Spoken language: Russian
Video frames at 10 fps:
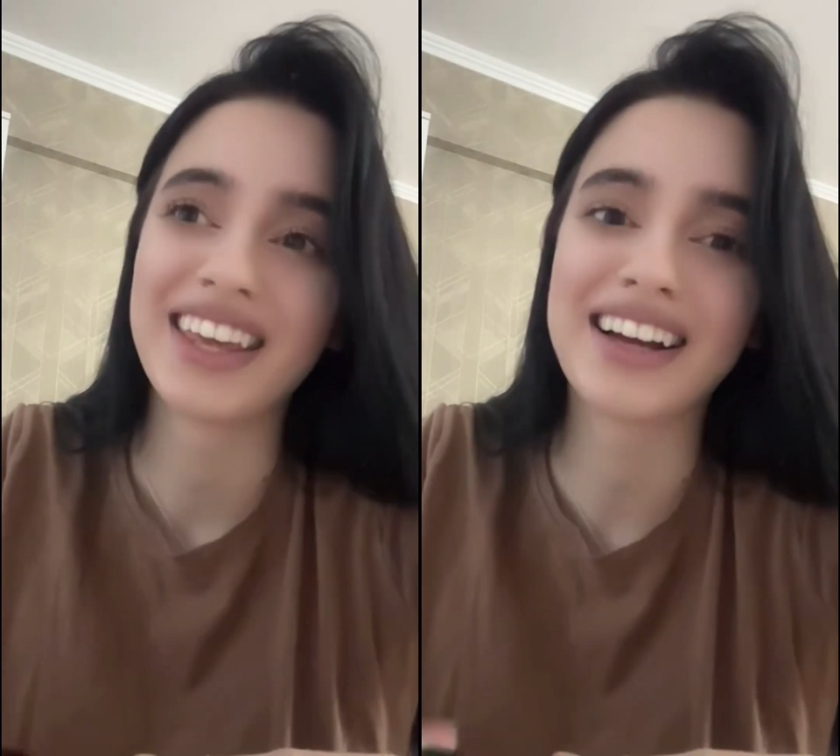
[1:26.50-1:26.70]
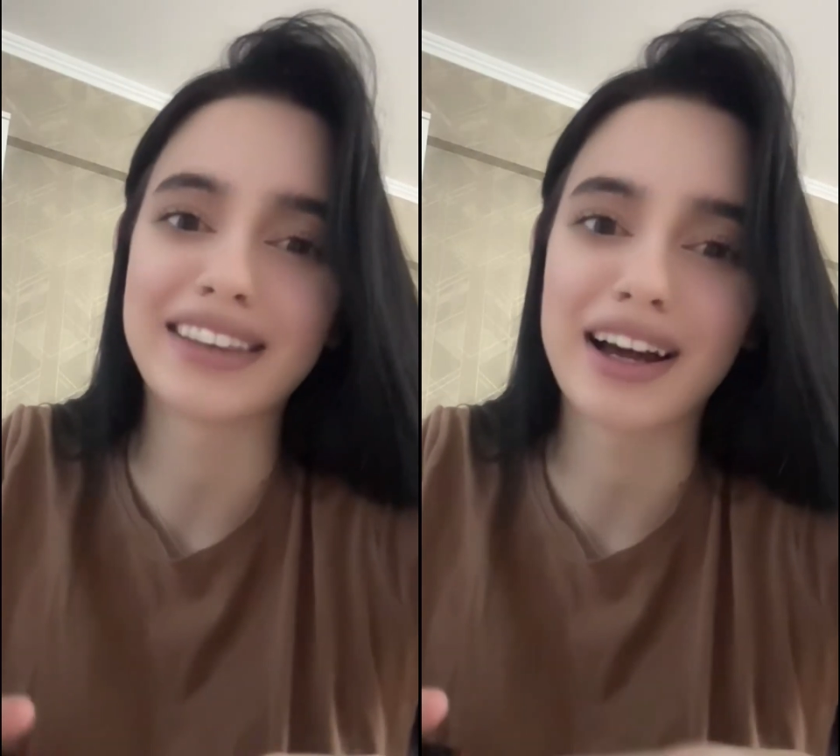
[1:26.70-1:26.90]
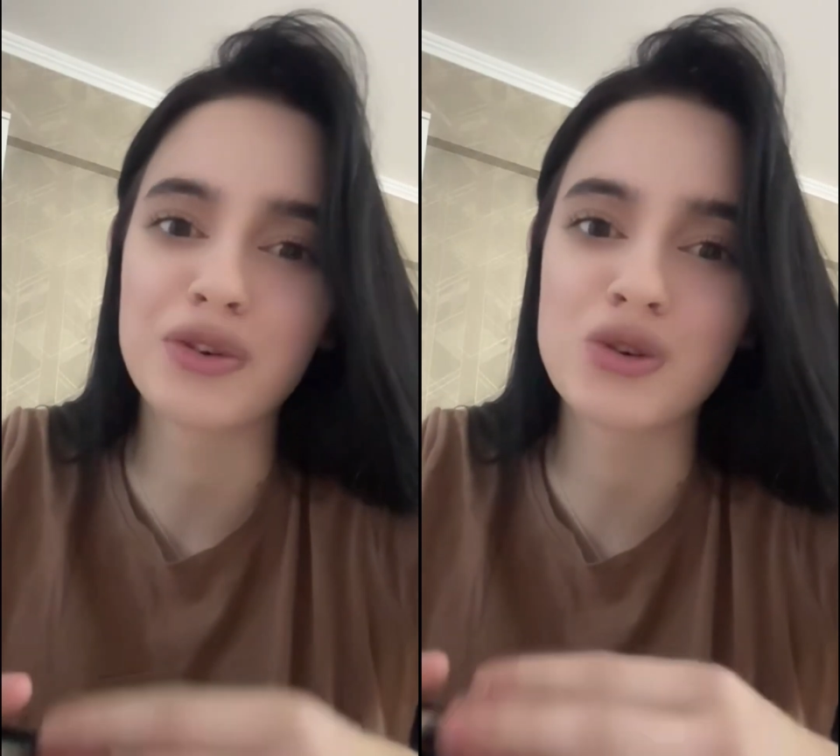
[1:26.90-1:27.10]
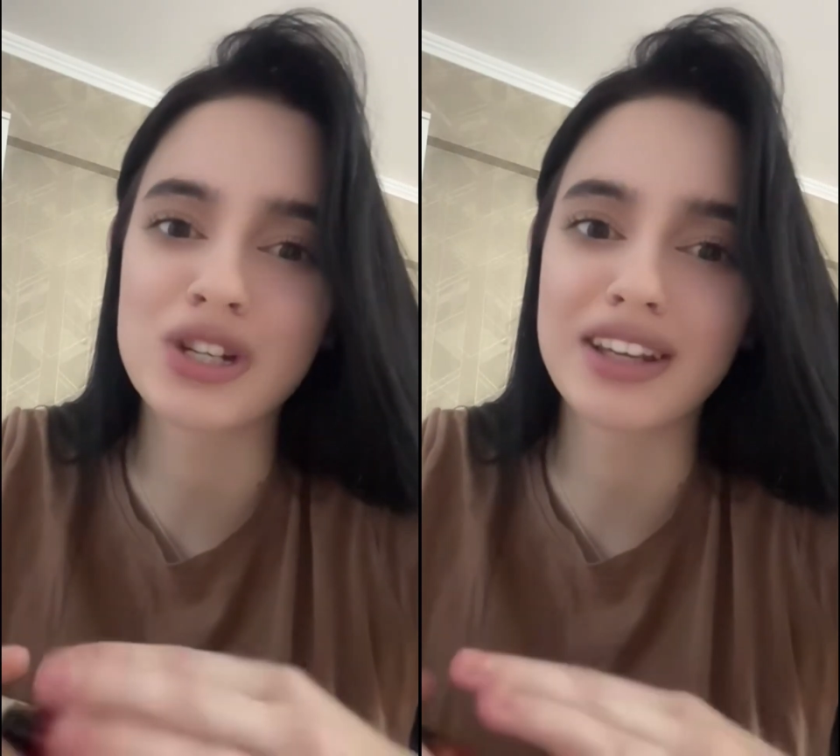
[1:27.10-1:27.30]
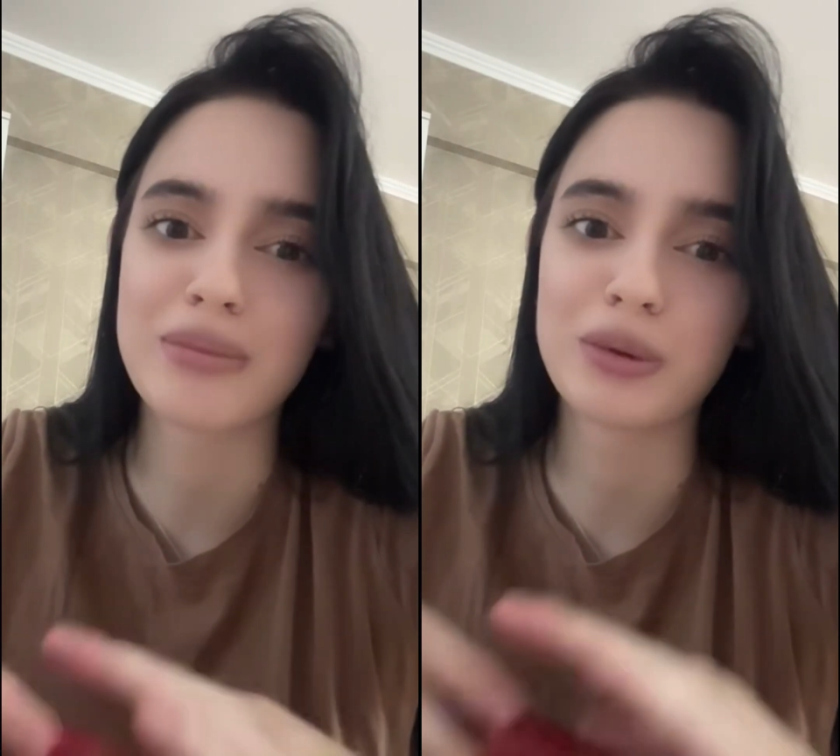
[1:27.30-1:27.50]
И как-то
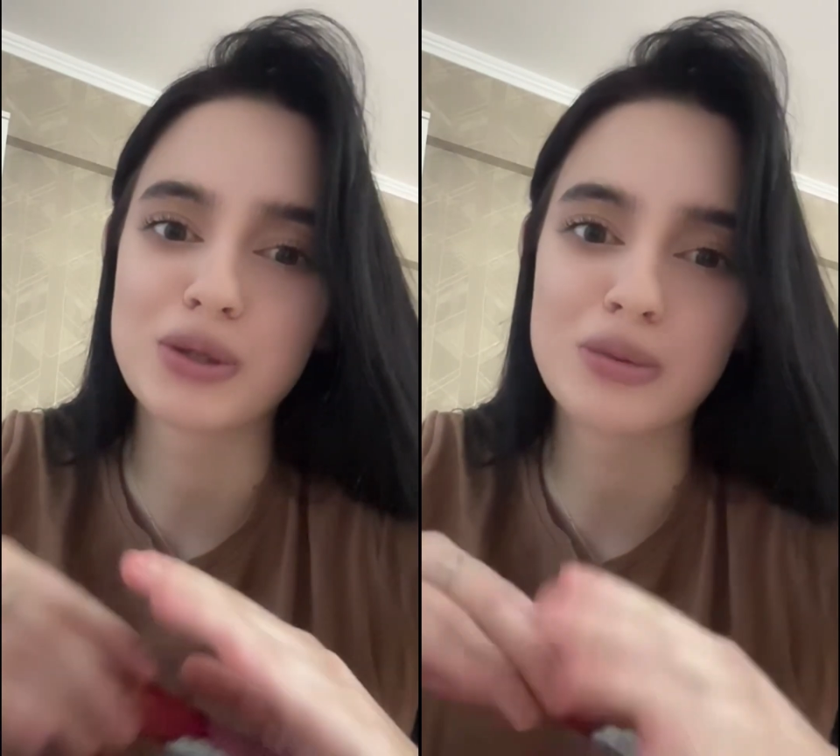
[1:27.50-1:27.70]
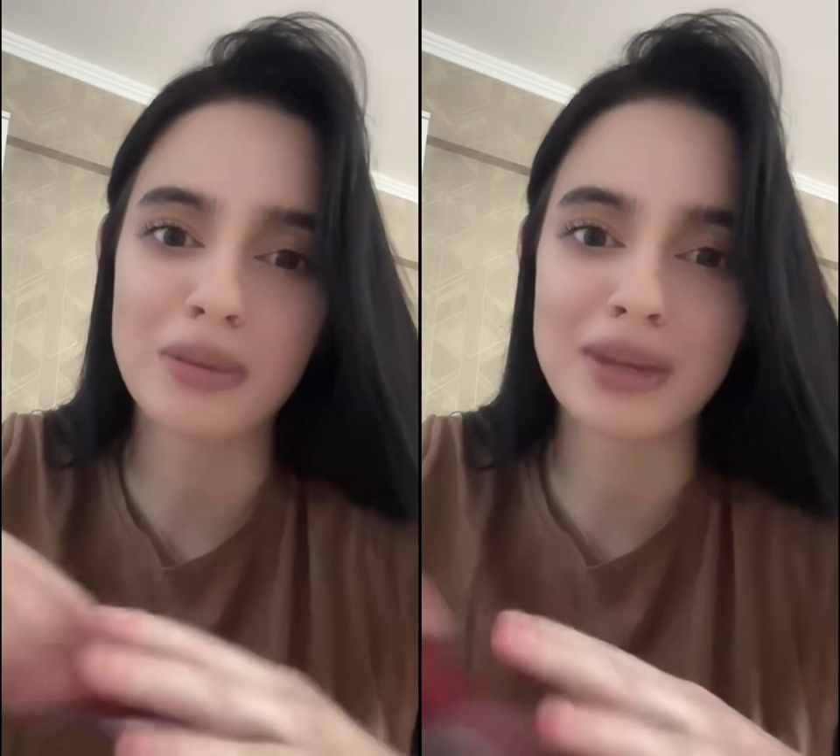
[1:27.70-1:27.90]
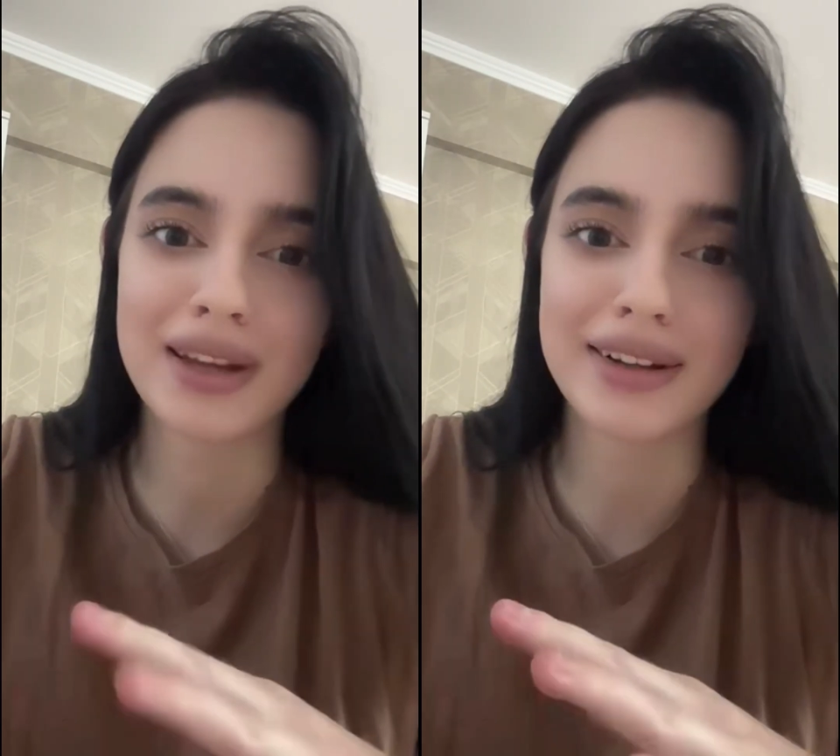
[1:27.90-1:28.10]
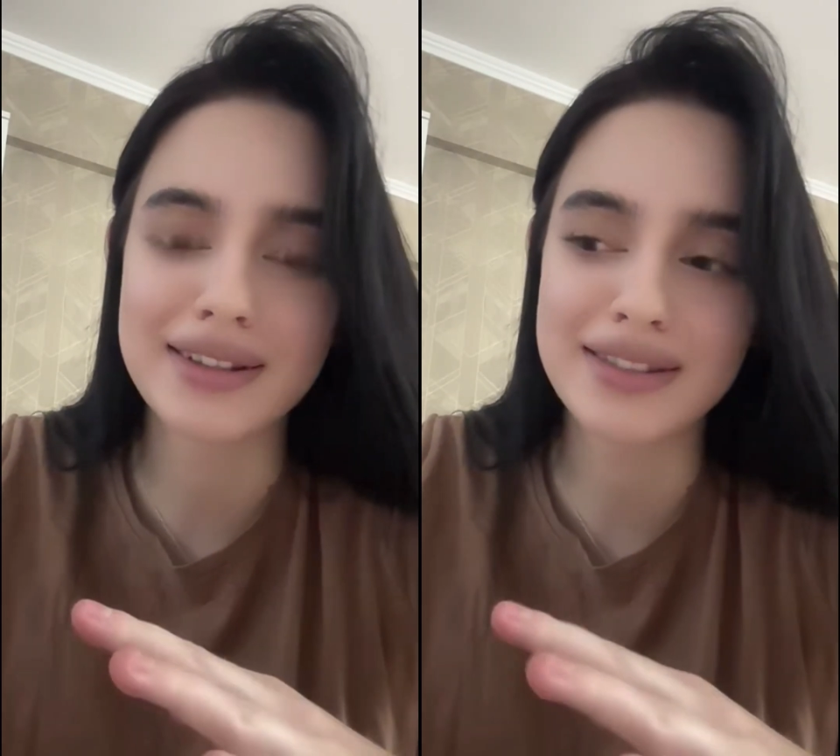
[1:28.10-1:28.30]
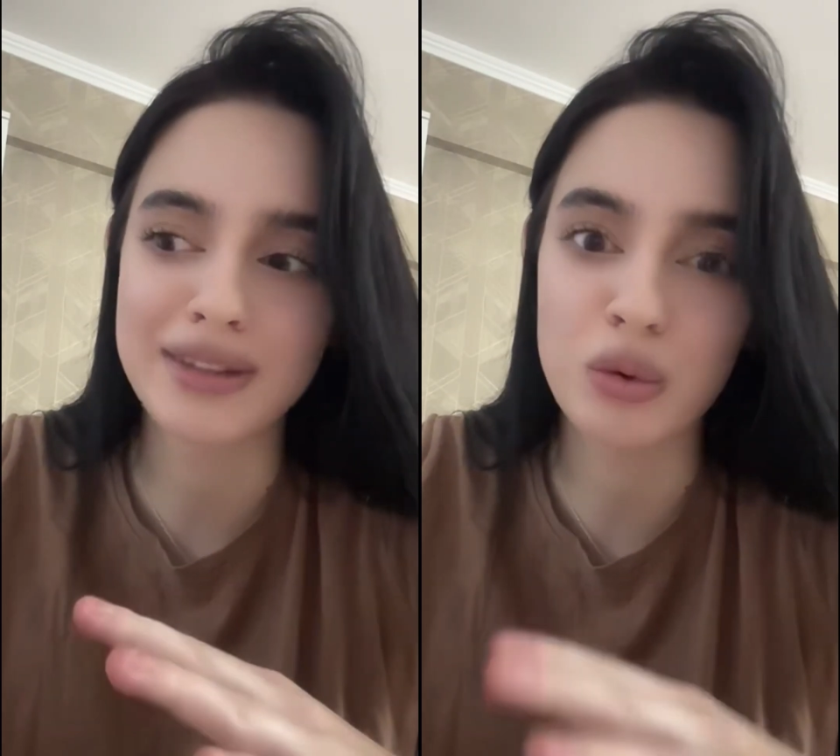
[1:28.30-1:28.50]
окружение полностью
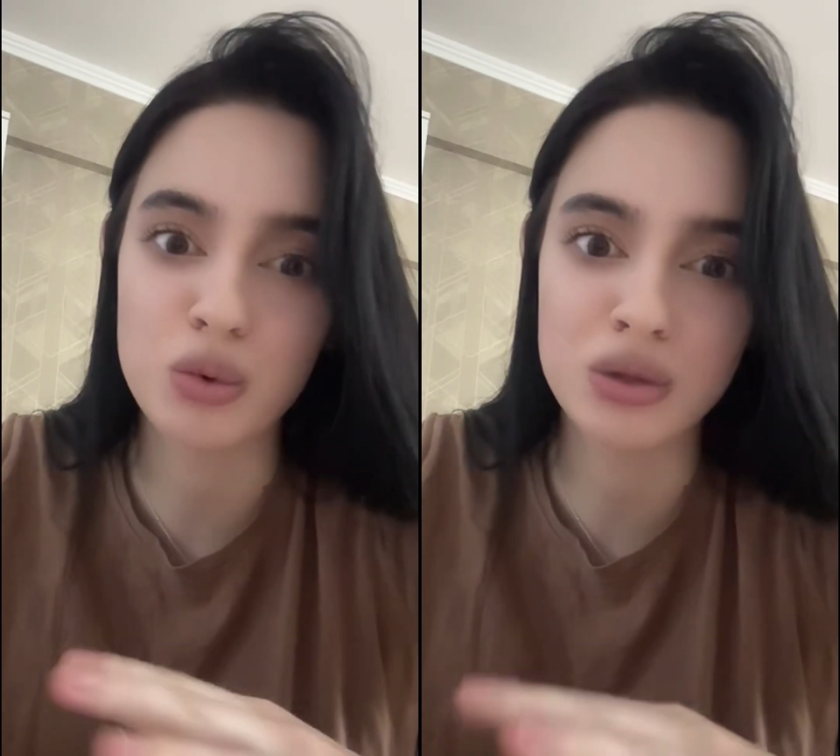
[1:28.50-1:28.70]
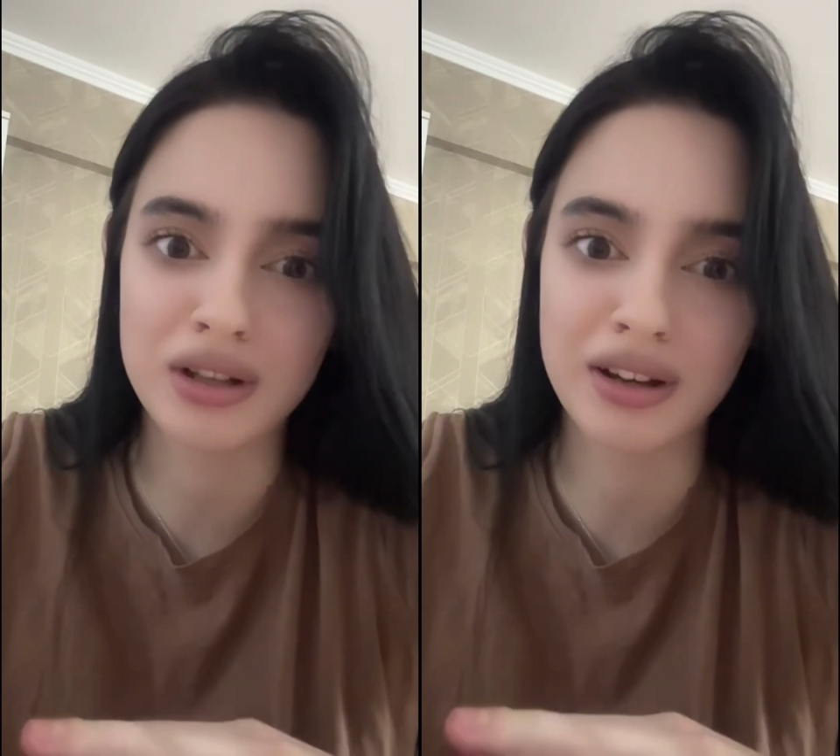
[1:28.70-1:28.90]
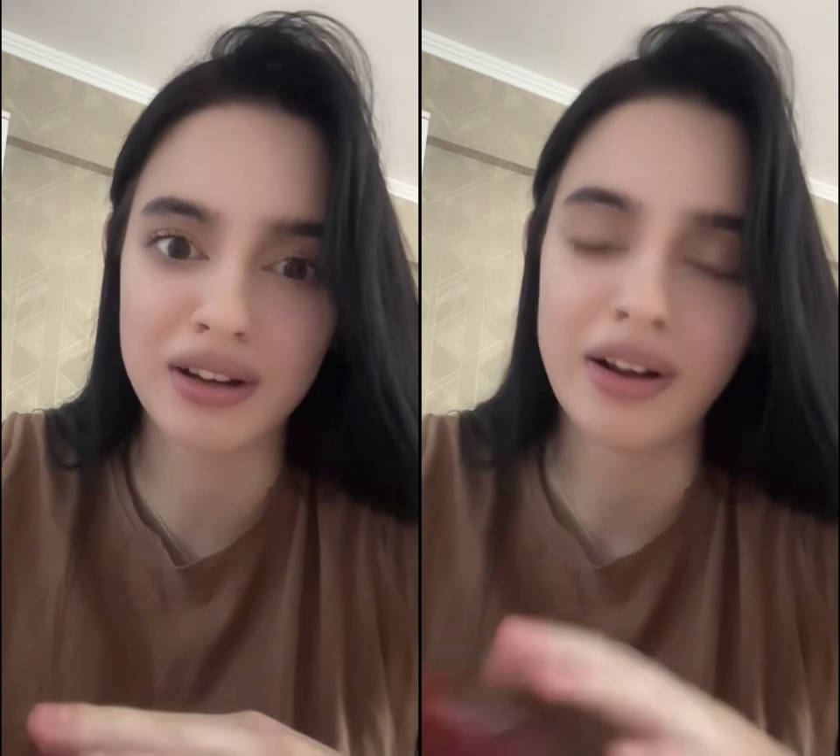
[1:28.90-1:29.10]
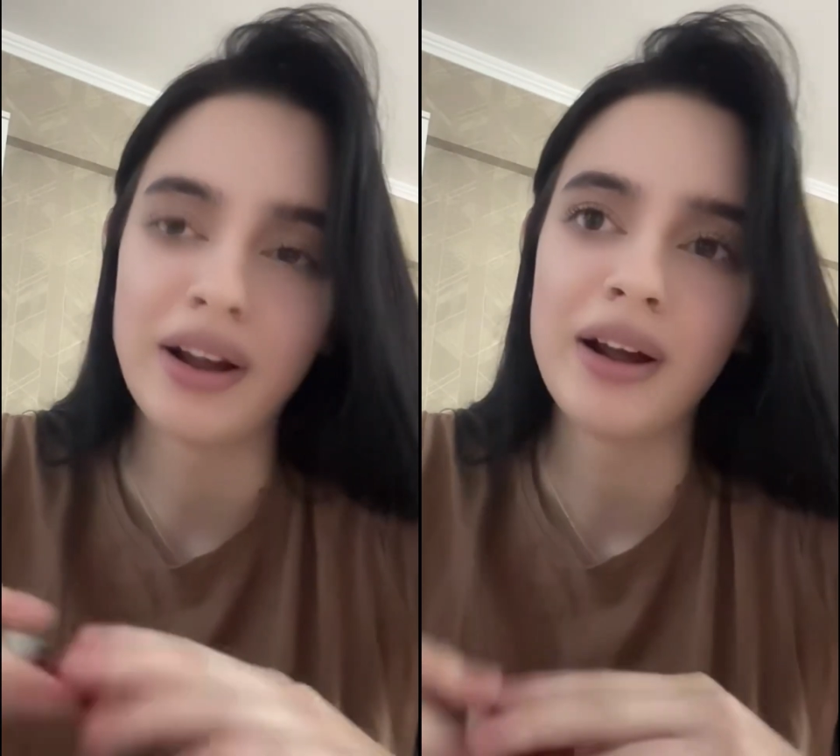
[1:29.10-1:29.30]
поменялось на русское.